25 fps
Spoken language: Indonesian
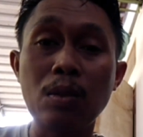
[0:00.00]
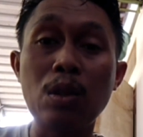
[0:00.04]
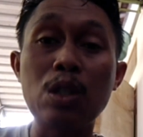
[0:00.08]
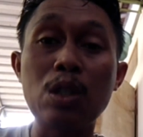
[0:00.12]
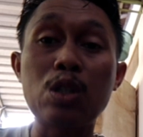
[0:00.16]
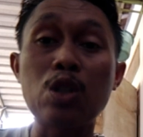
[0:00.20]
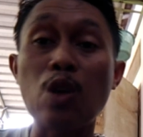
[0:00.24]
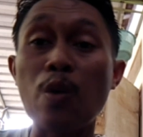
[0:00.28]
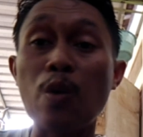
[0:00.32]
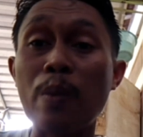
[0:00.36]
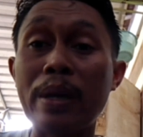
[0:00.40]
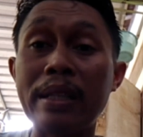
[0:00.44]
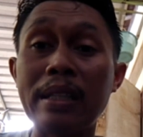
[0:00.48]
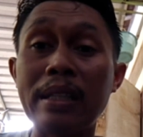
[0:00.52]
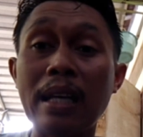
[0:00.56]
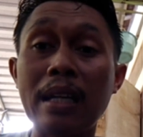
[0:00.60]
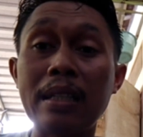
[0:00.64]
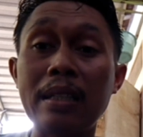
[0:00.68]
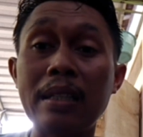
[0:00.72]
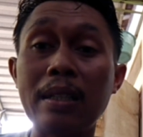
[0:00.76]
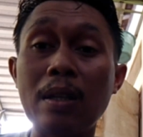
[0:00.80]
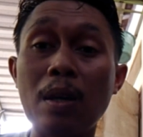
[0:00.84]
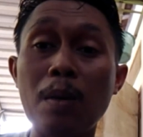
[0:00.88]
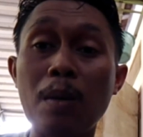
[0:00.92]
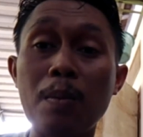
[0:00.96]
tulis
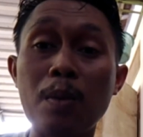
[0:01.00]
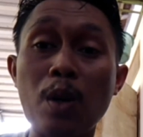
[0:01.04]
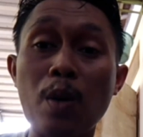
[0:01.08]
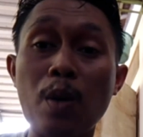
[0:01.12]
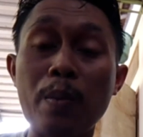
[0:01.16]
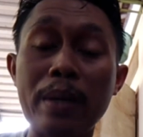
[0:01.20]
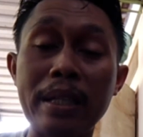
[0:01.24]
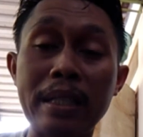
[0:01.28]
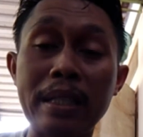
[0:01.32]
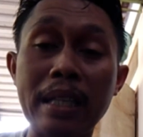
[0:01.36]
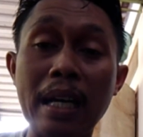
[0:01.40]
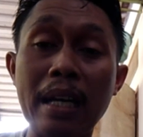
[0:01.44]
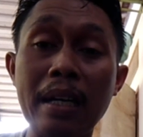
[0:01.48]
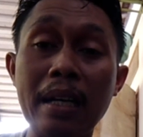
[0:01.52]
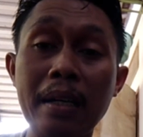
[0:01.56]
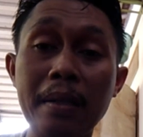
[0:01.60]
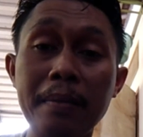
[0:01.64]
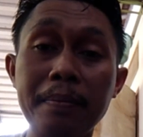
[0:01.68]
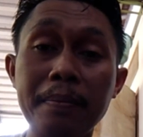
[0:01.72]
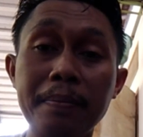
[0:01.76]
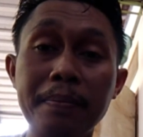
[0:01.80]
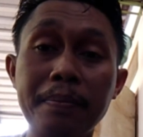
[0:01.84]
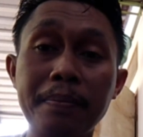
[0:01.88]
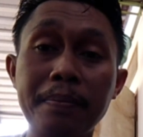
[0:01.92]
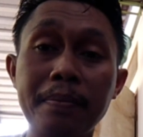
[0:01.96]
komentar di kolom komentar
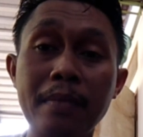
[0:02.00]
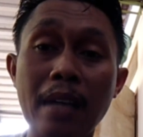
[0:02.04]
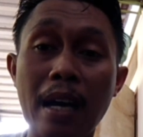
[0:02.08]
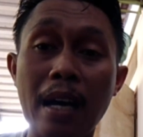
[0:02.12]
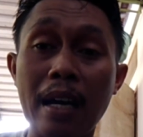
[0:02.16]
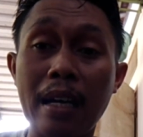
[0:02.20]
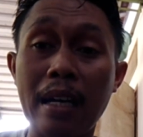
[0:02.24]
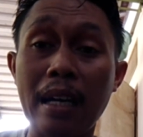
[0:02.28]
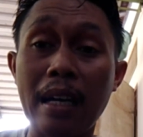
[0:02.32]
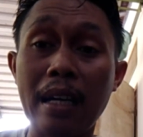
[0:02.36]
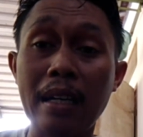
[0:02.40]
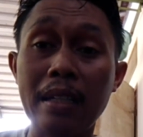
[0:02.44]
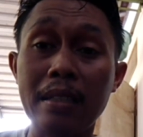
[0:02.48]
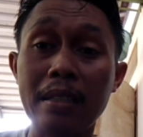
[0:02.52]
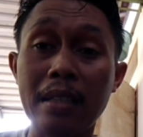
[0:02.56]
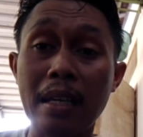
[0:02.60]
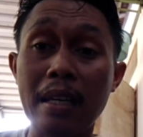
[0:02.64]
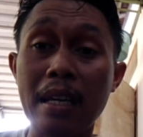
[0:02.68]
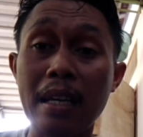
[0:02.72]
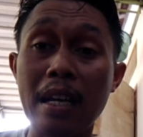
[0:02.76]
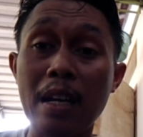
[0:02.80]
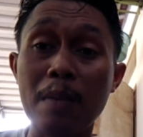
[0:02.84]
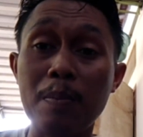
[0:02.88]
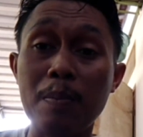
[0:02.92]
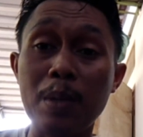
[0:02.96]
agar
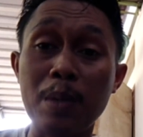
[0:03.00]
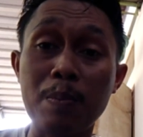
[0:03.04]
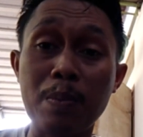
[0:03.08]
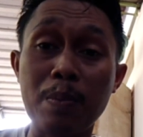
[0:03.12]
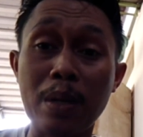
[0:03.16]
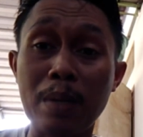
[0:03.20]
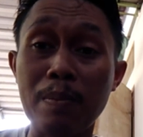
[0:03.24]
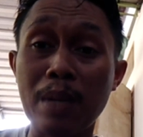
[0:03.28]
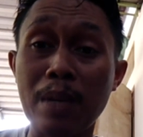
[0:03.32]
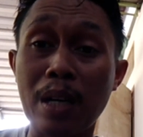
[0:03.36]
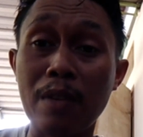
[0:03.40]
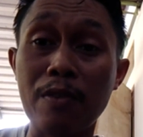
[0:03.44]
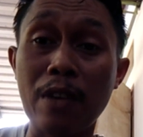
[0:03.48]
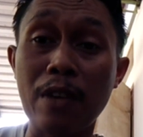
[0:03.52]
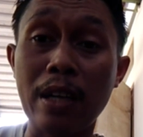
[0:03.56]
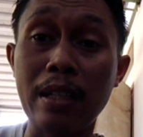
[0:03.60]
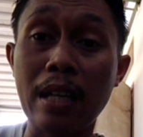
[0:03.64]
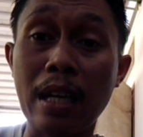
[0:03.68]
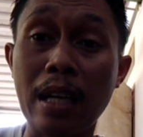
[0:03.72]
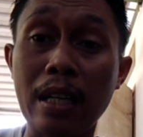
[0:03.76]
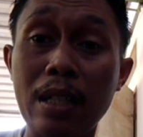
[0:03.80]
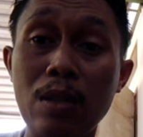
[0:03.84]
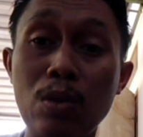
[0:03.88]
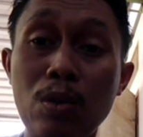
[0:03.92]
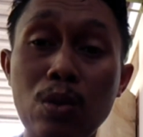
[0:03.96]
saya lebih
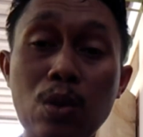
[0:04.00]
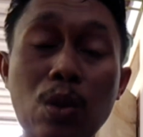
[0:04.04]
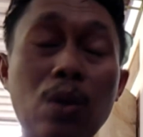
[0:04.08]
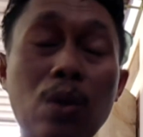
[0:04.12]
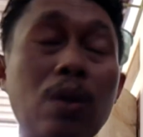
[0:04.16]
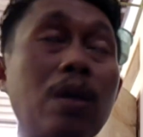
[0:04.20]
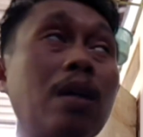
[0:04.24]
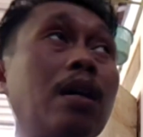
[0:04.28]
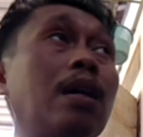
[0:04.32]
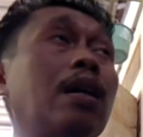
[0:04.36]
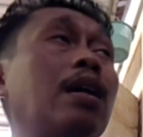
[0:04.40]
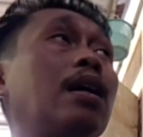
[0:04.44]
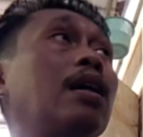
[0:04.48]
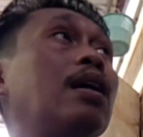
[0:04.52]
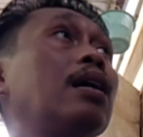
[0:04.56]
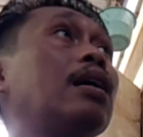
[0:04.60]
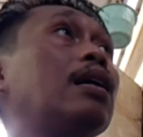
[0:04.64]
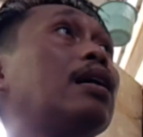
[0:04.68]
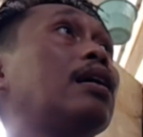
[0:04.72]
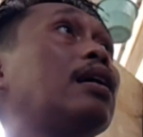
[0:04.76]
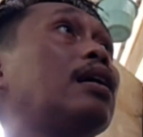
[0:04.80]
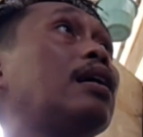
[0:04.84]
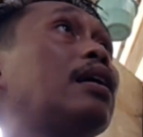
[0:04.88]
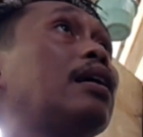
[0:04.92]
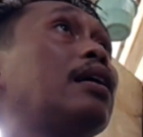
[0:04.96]
bermanfaat lagi untuk
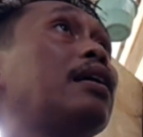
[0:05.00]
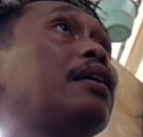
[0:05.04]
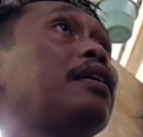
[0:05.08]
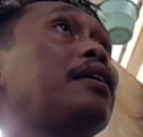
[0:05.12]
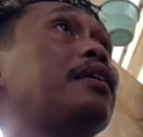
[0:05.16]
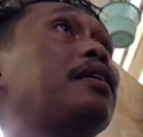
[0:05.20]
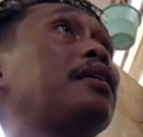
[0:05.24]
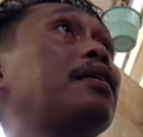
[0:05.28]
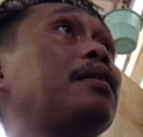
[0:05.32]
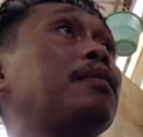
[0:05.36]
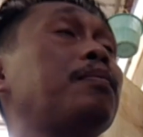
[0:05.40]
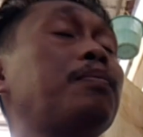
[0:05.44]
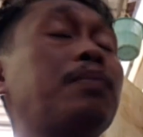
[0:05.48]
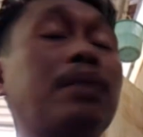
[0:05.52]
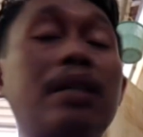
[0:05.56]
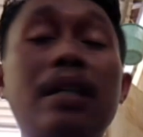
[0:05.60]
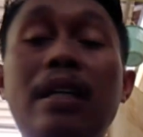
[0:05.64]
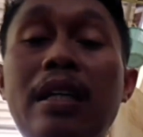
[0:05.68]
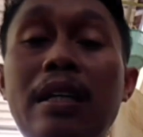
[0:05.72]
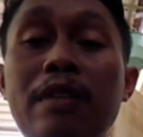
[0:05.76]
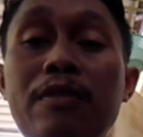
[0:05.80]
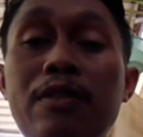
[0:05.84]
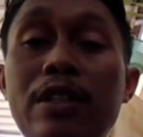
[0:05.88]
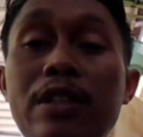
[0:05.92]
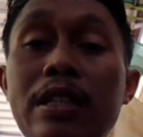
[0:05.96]
uh,
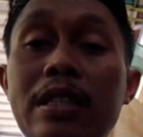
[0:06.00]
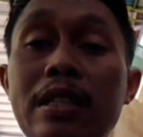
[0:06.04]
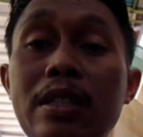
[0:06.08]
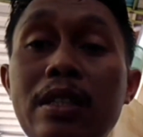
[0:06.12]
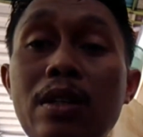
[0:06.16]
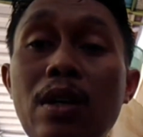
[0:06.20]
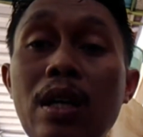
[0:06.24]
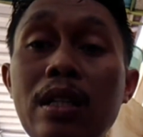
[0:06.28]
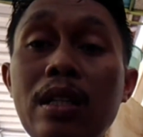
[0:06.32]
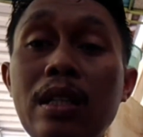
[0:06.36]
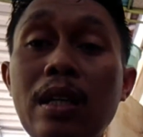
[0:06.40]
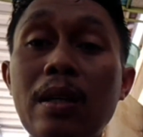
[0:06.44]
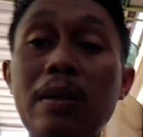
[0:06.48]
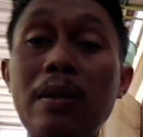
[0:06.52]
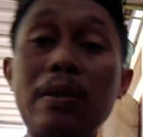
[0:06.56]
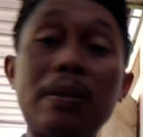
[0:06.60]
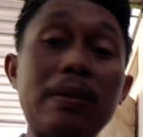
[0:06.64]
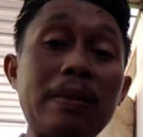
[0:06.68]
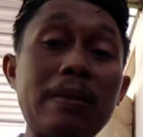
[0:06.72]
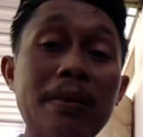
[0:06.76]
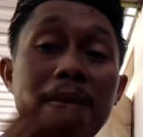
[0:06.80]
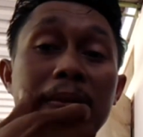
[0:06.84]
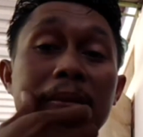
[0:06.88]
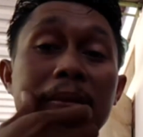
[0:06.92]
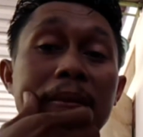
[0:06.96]
bikin video atau
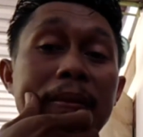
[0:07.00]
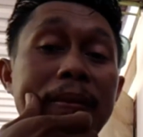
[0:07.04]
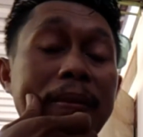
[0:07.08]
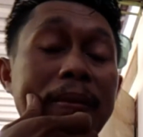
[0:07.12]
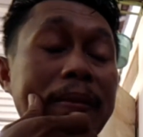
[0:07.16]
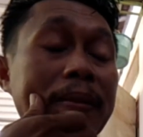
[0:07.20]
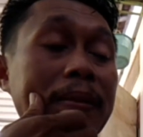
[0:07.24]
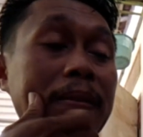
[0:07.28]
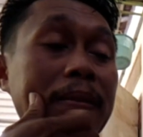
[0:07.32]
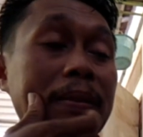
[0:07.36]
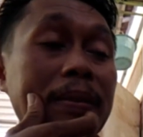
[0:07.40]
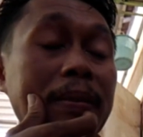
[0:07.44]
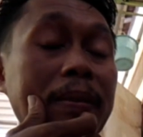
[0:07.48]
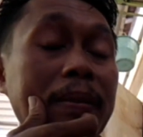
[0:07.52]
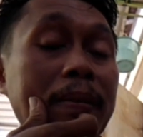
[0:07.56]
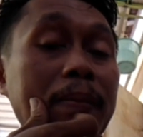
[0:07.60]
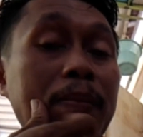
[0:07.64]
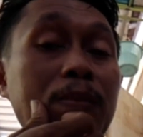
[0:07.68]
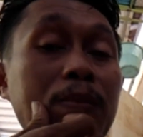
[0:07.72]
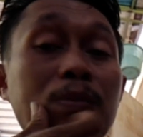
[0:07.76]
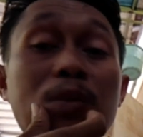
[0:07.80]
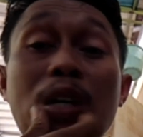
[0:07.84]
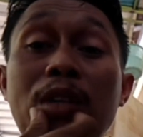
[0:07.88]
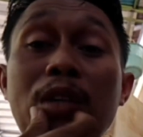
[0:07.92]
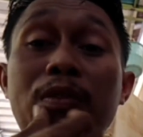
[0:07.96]

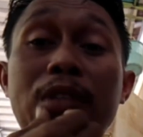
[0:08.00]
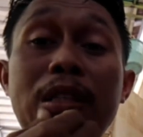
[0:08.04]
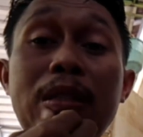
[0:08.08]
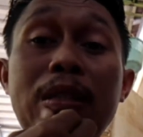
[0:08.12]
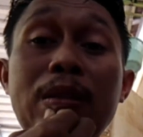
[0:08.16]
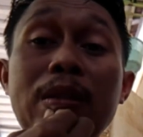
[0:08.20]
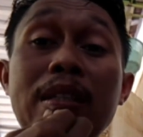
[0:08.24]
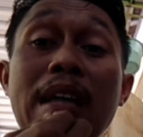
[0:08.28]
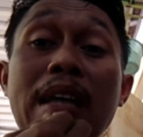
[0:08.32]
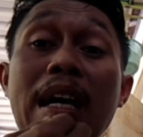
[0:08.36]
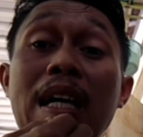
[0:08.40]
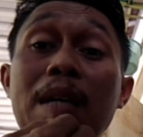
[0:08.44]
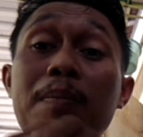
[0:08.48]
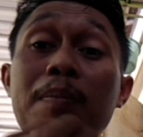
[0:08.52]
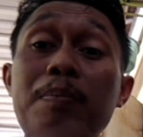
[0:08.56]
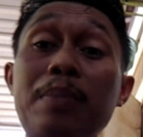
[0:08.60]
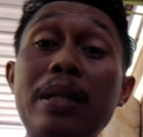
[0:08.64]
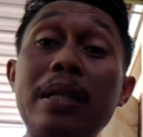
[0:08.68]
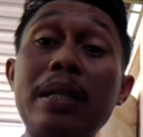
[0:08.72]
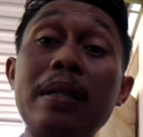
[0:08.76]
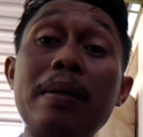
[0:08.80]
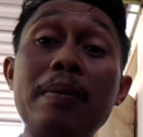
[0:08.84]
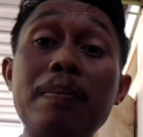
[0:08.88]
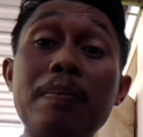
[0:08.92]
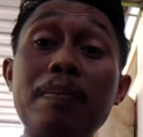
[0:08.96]
membuat video yang
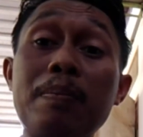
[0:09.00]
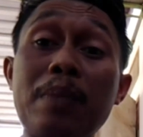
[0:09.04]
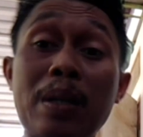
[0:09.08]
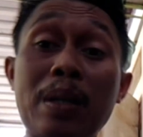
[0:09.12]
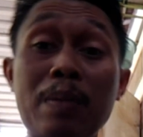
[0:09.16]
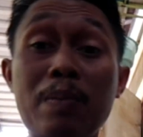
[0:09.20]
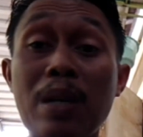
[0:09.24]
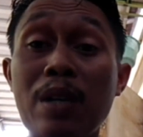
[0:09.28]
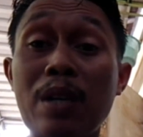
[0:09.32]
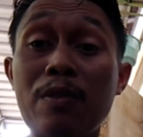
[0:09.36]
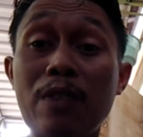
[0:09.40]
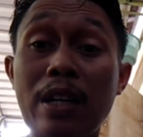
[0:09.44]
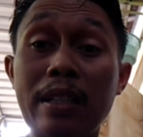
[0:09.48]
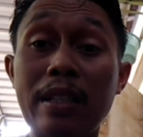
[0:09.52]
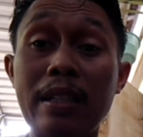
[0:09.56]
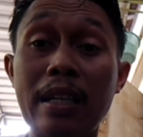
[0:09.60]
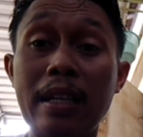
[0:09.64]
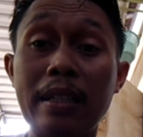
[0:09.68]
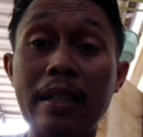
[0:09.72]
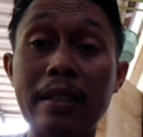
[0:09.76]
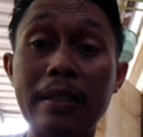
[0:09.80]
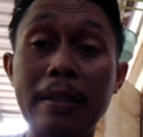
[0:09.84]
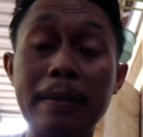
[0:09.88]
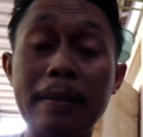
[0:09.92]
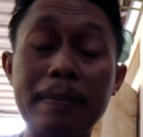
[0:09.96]
lebih bermanfaat
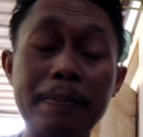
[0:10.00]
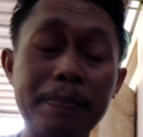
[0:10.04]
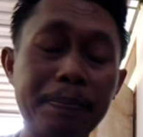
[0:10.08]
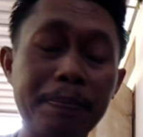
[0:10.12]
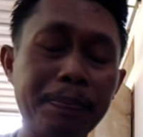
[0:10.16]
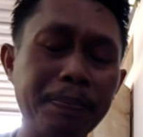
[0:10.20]
lagi